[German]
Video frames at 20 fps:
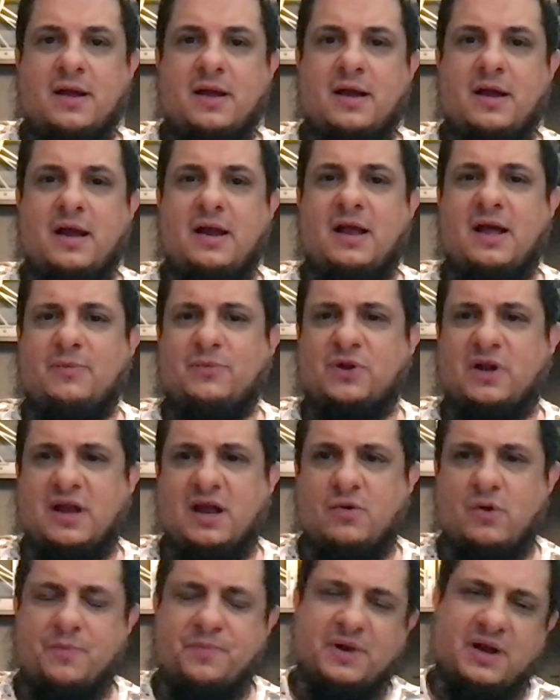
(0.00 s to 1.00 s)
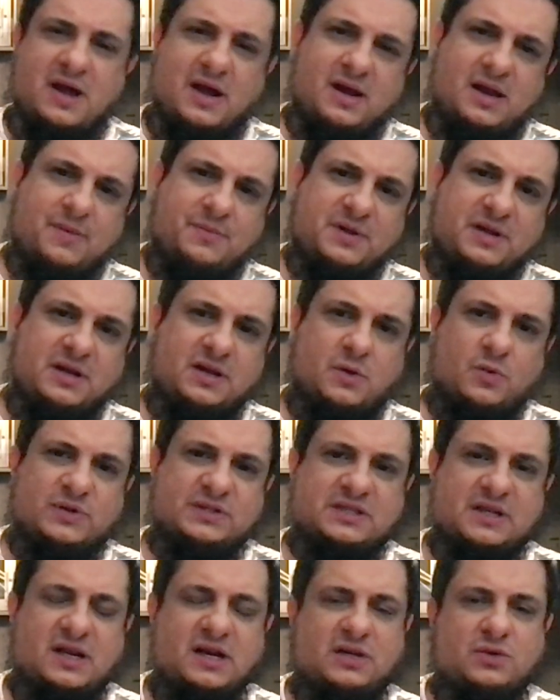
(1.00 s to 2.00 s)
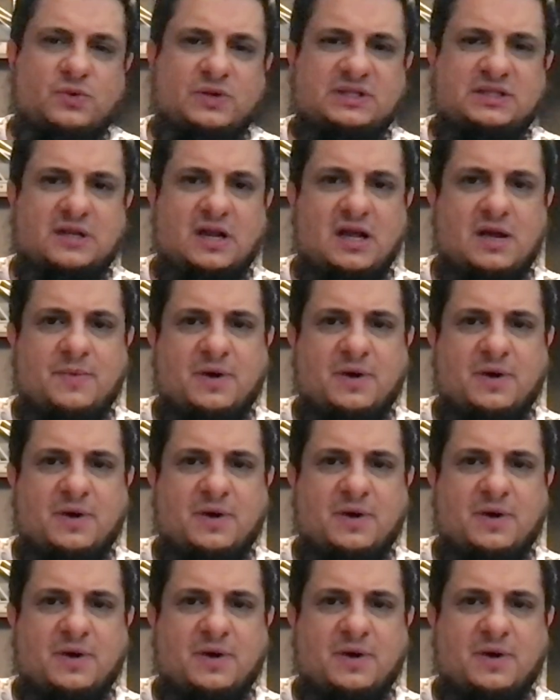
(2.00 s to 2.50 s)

Alhamdulillah Rabbil Alamin, wassalatu wassalamu